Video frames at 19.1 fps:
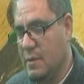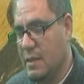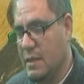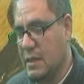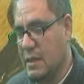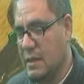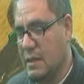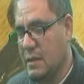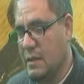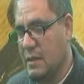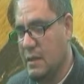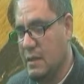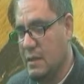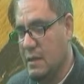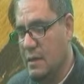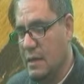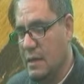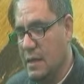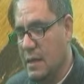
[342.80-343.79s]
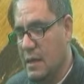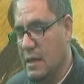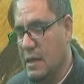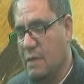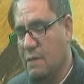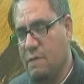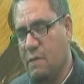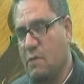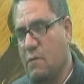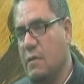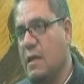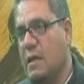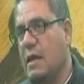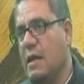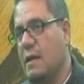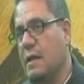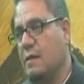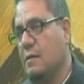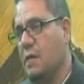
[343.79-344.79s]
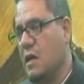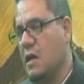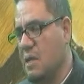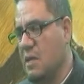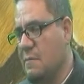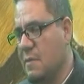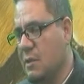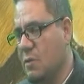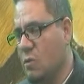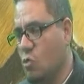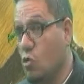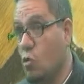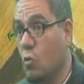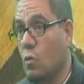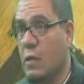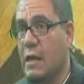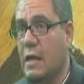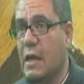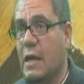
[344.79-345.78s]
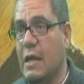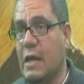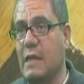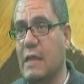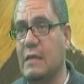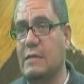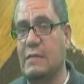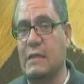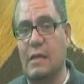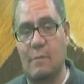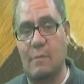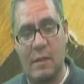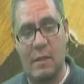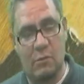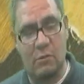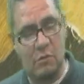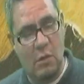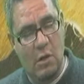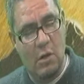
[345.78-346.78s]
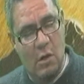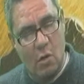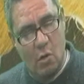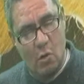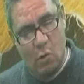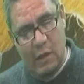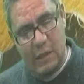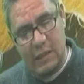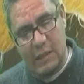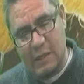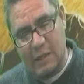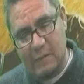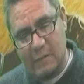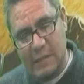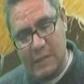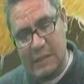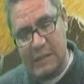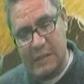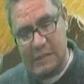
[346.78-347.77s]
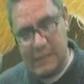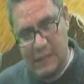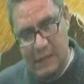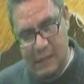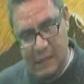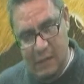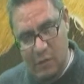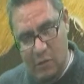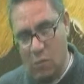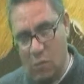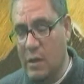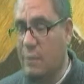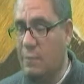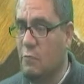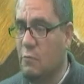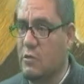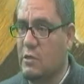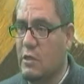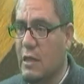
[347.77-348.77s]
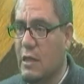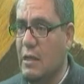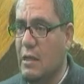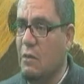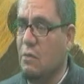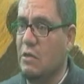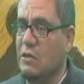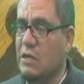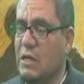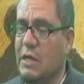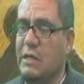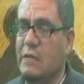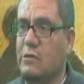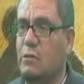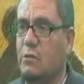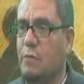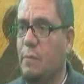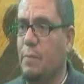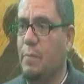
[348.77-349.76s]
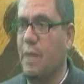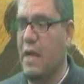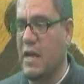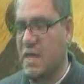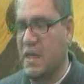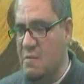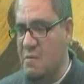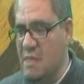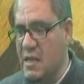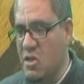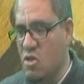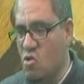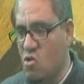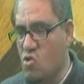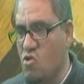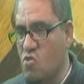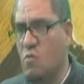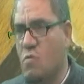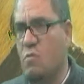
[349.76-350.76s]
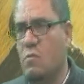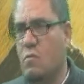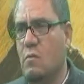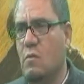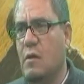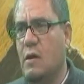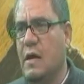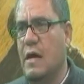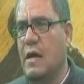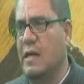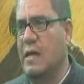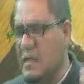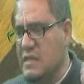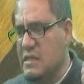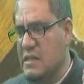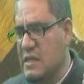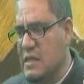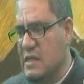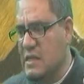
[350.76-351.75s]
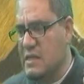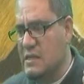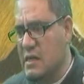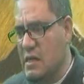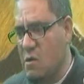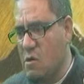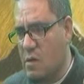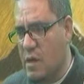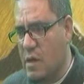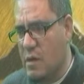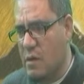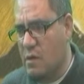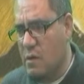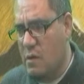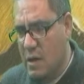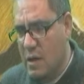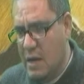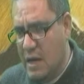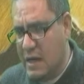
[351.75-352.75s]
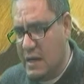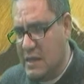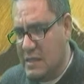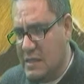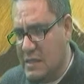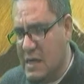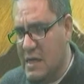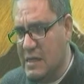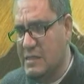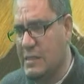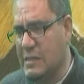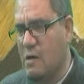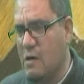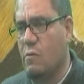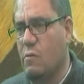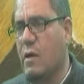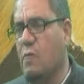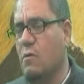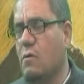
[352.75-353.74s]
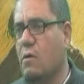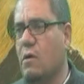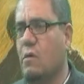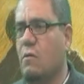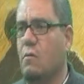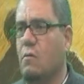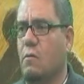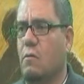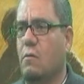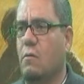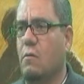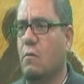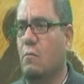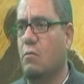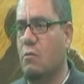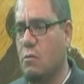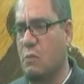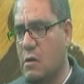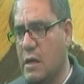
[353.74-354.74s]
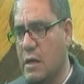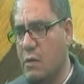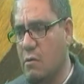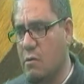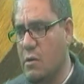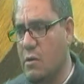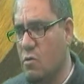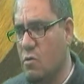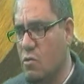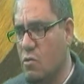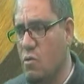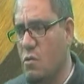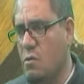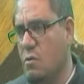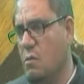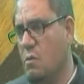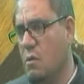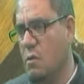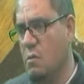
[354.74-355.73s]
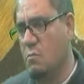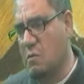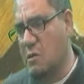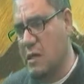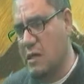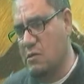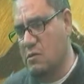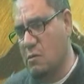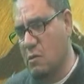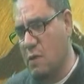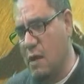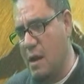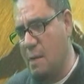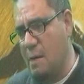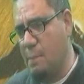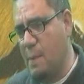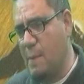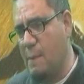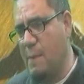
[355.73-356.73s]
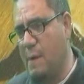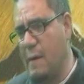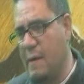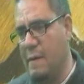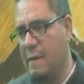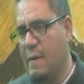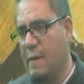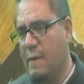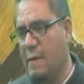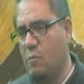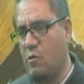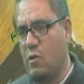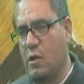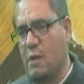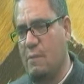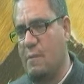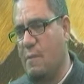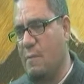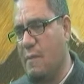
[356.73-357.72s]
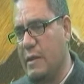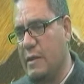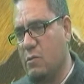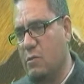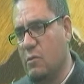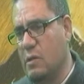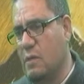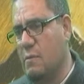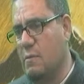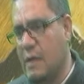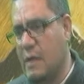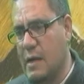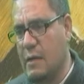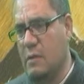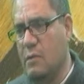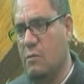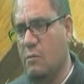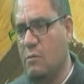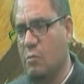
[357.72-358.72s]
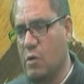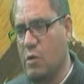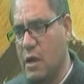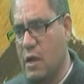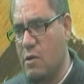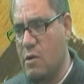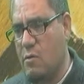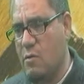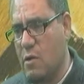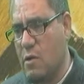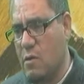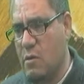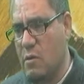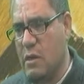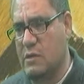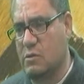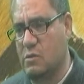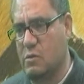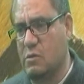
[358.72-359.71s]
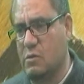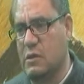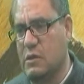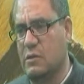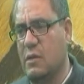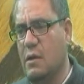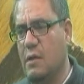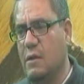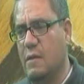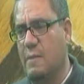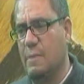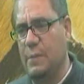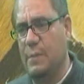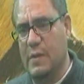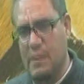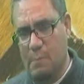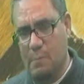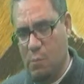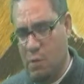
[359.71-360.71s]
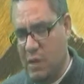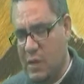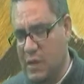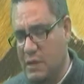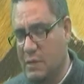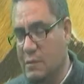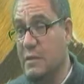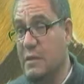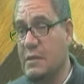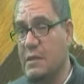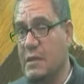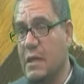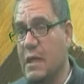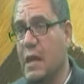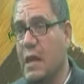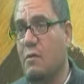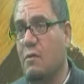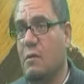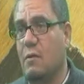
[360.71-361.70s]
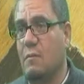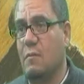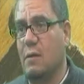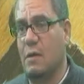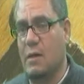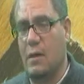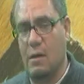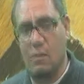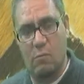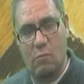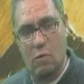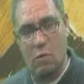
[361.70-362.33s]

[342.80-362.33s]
¿verdad? El jefe ordena, aquí mando yo. Y en la casa, hermanos, ¿cuántas veces no hemos querido hacer esto? Aquí mando yo. Aquí se dice lo que aquí se hace lo que yo digo, porque lo digo yo, porque soy el papá, porque me mato trabajando, porque yo hago las cosas y porque así me enseñaron a mí a,